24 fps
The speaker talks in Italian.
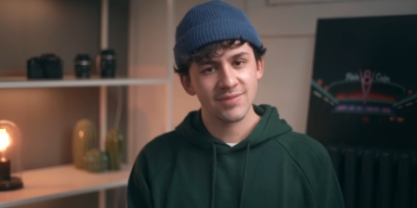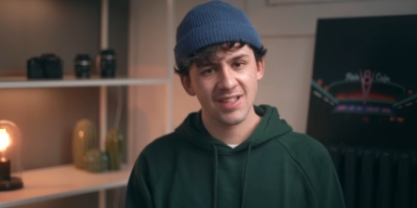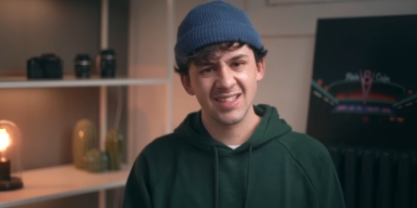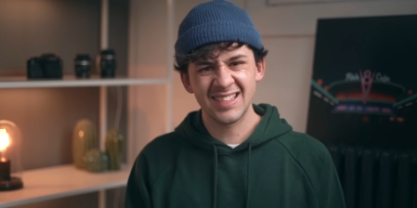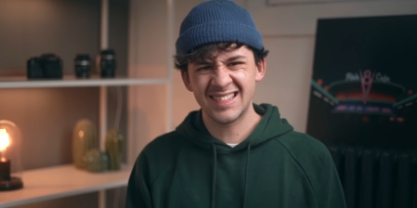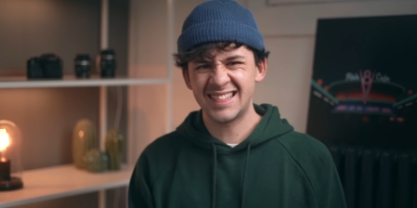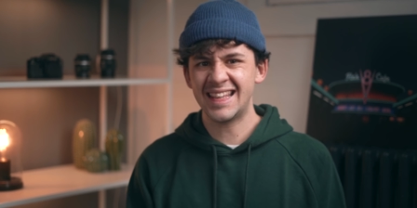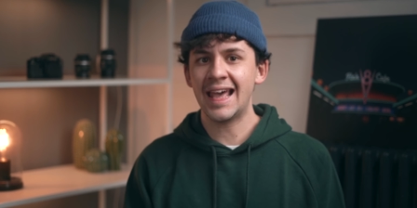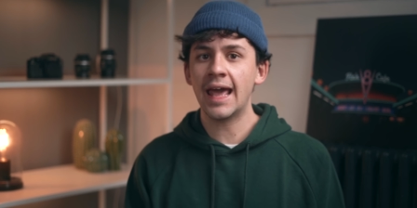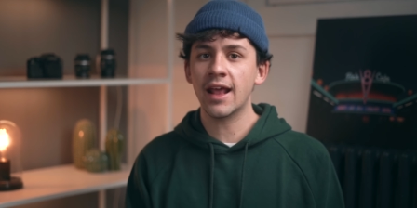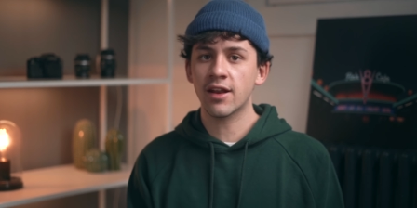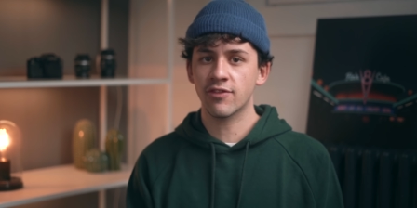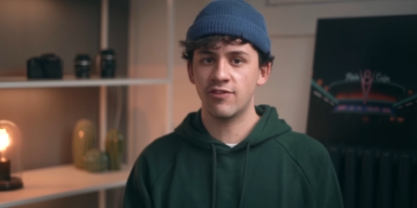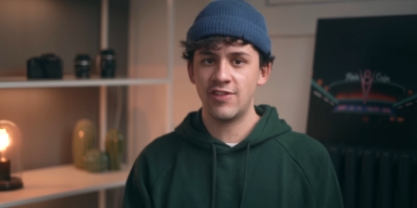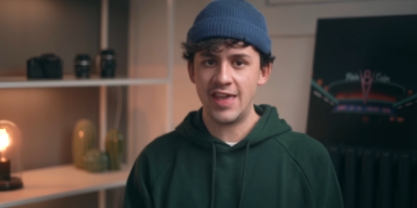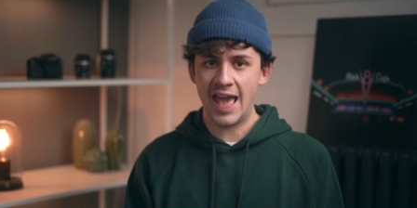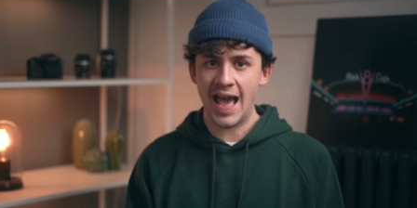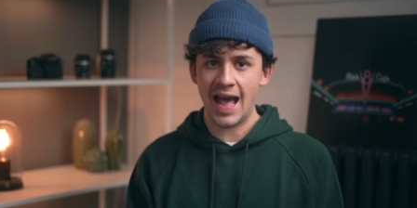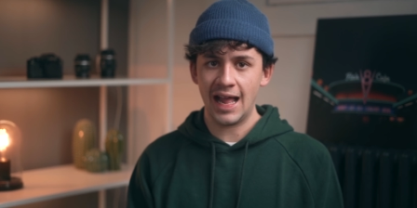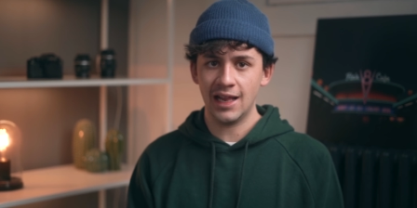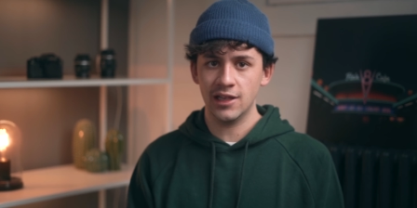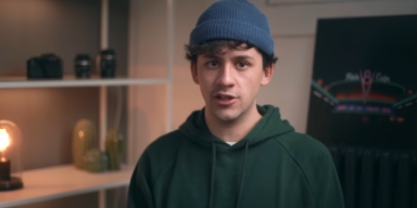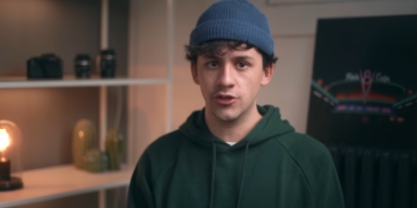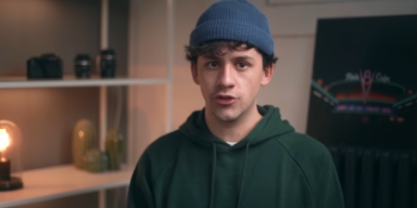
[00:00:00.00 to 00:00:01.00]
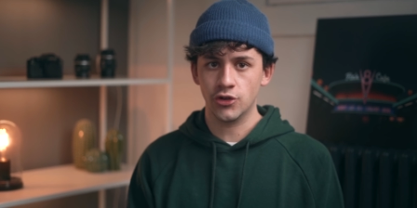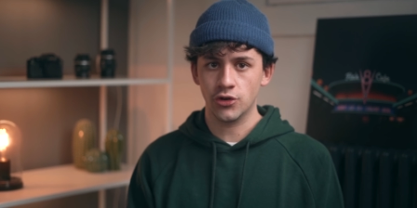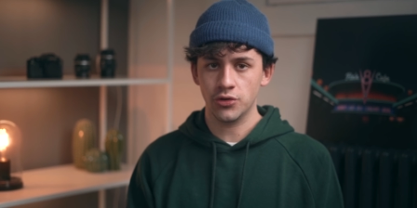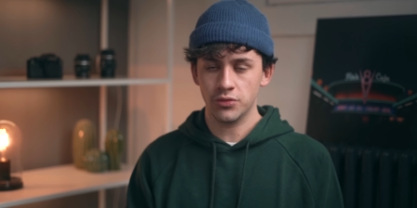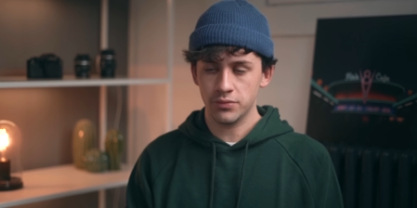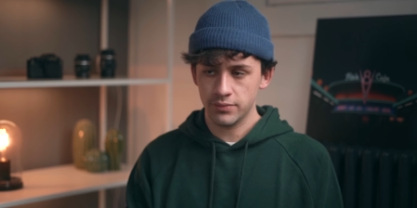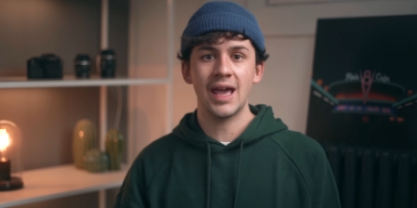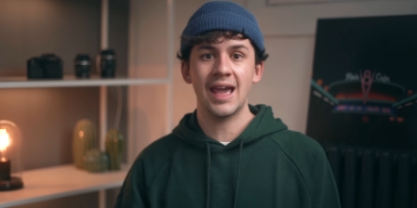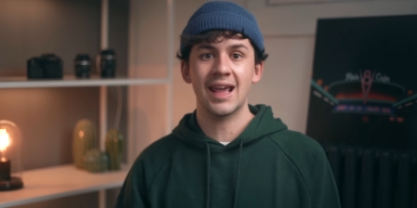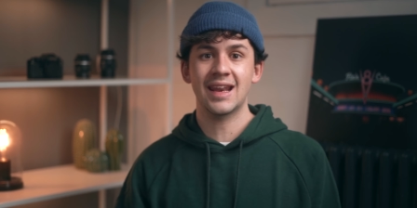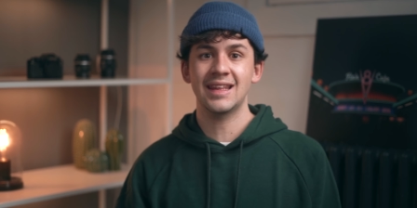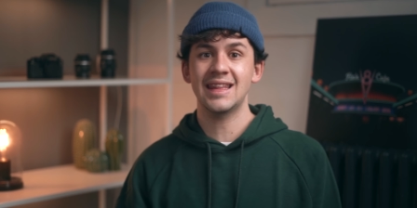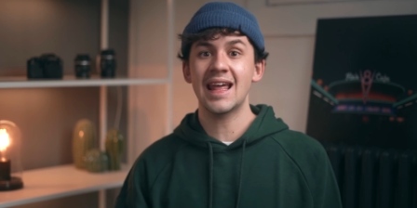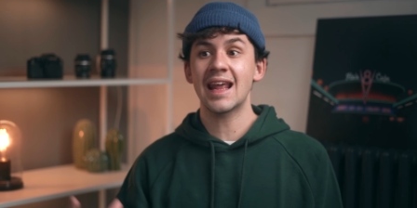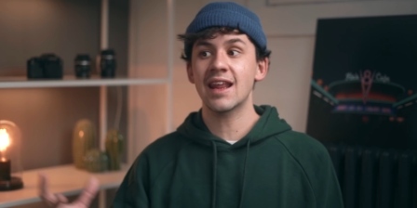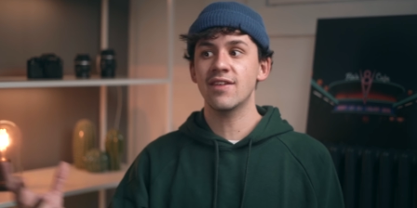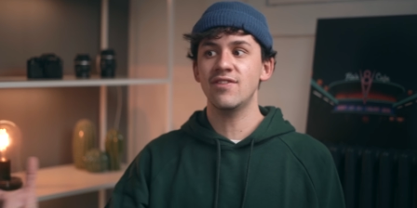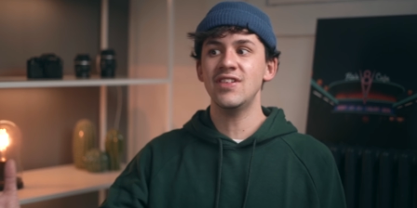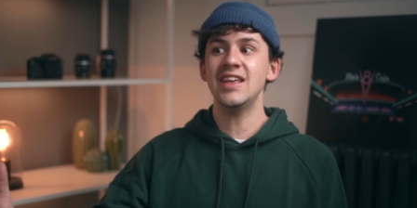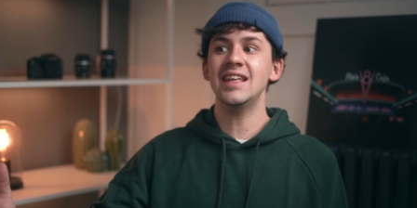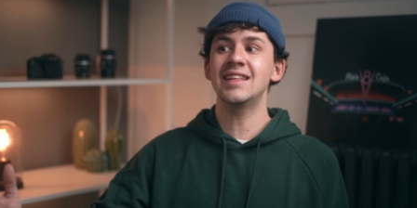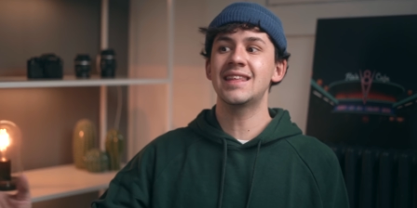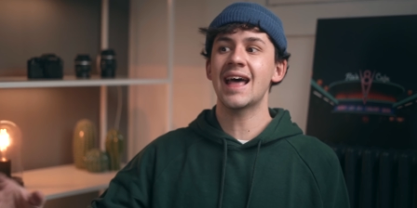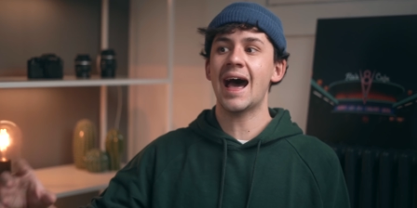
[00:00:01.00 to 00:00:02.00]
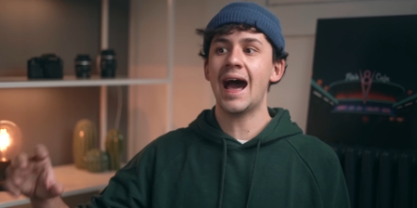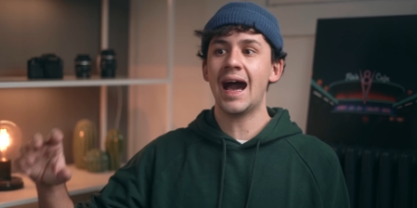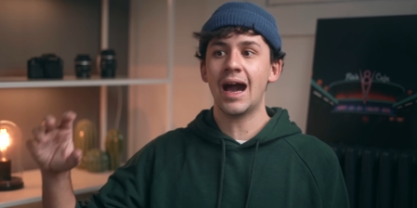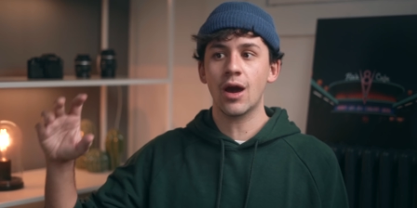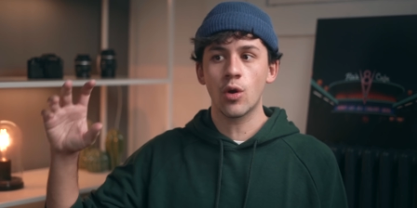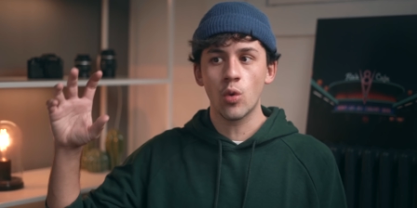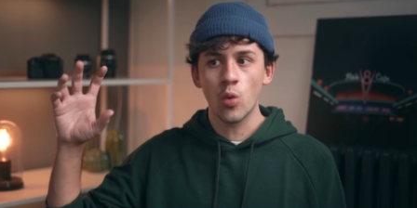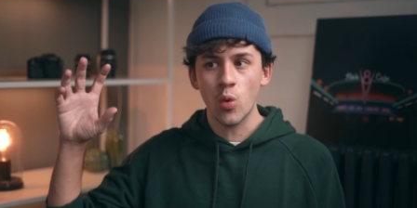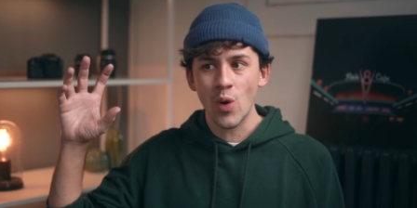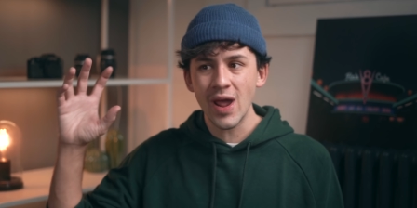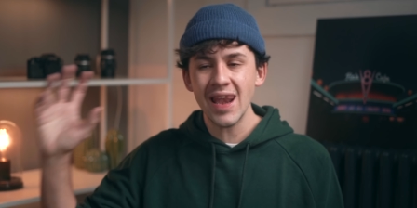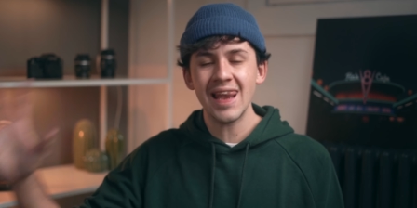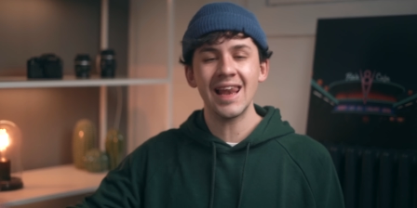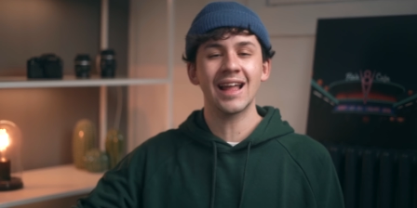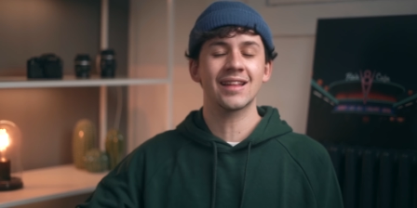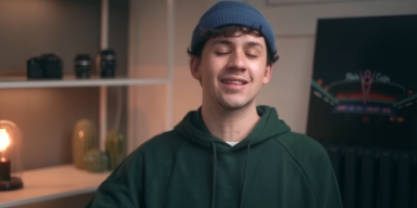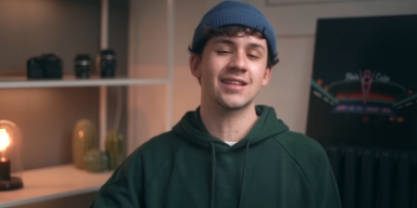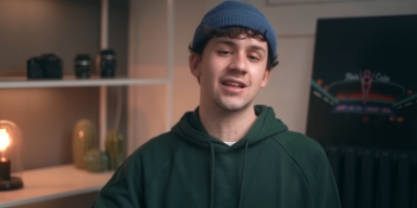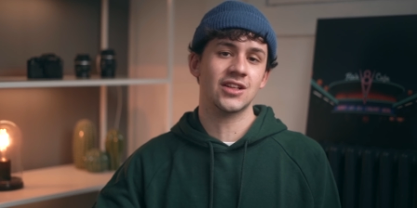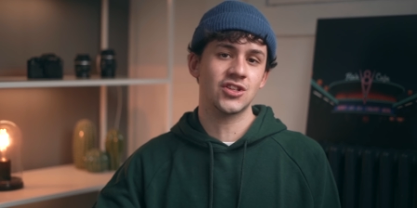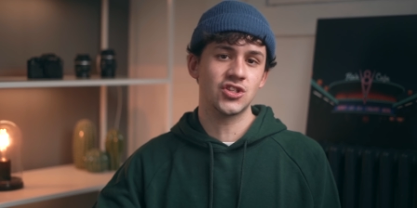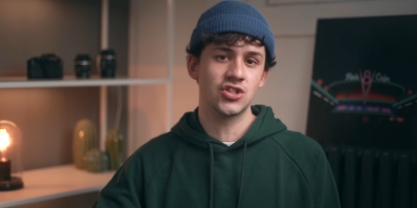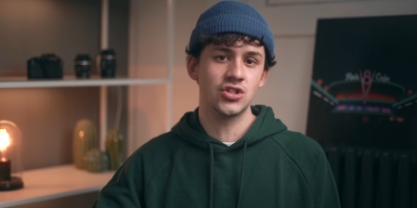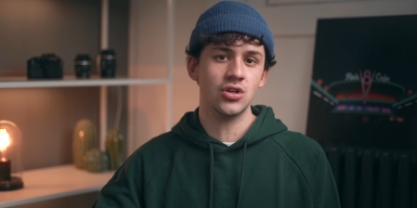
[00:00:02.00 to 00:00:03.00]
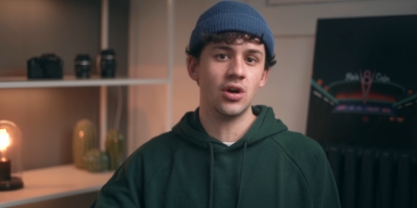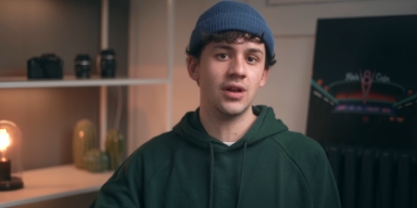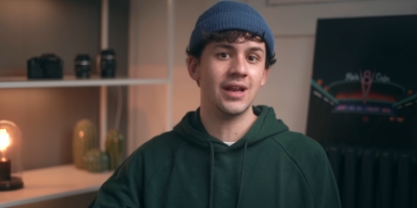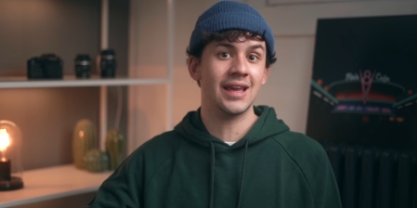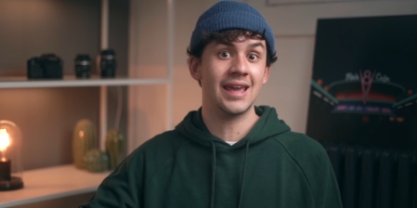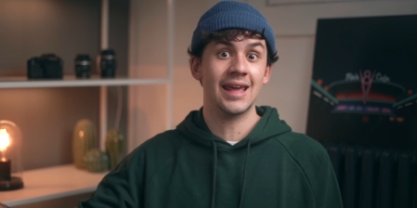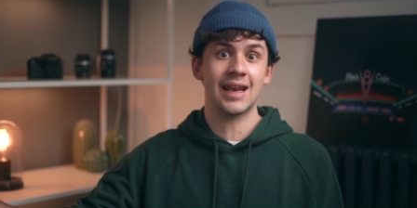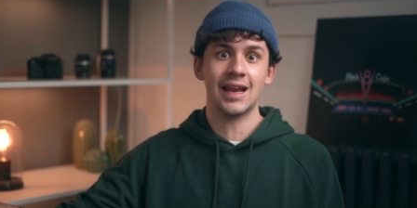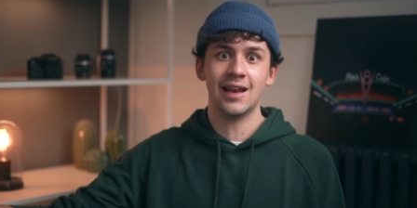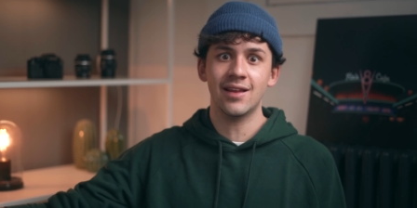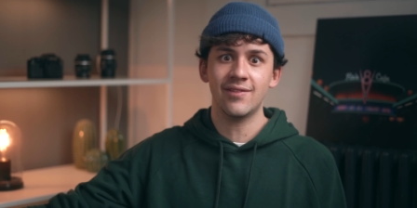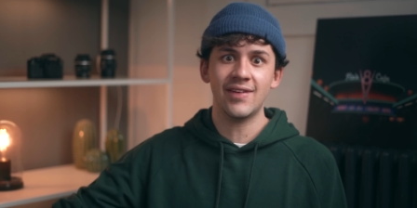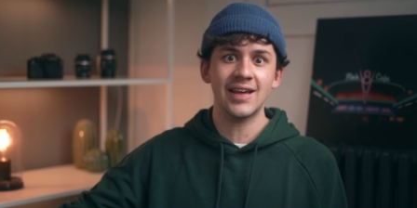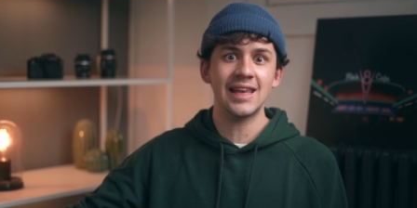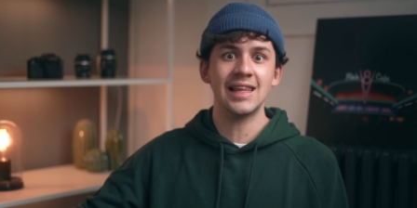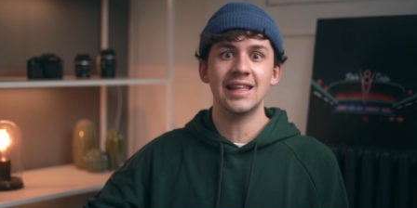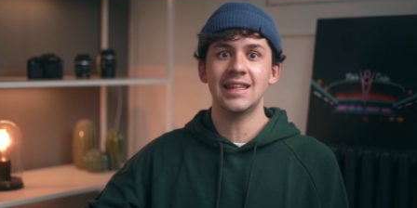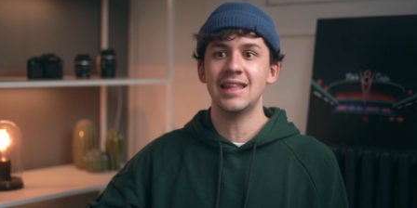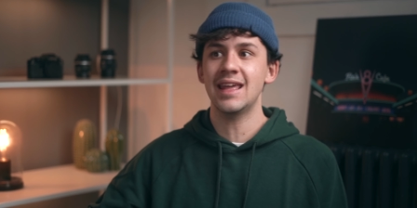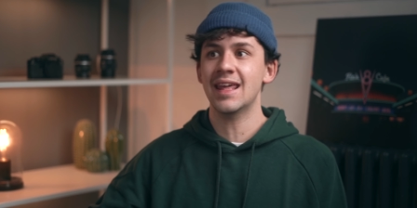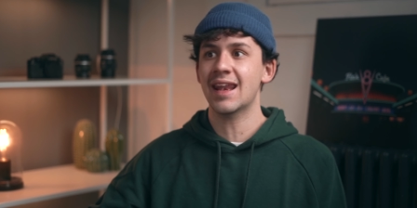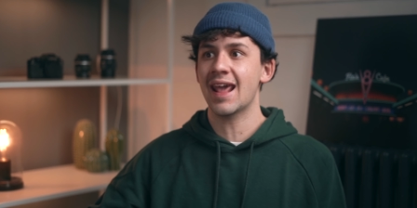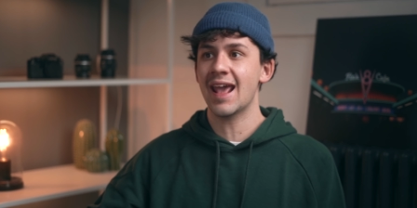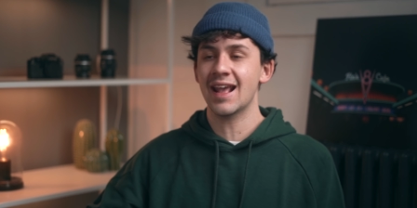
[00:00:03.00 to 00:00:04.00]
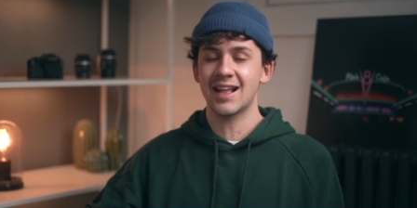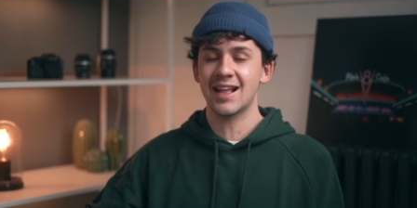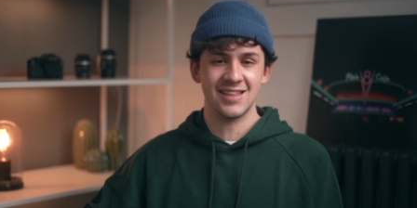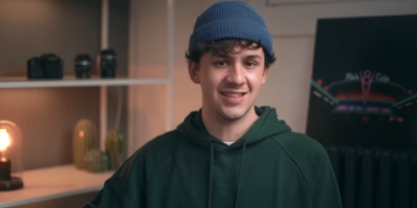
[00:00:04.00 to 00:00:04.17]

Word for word: serve altro. È ridare vita a quell'attrazione che era la Valle dei Re,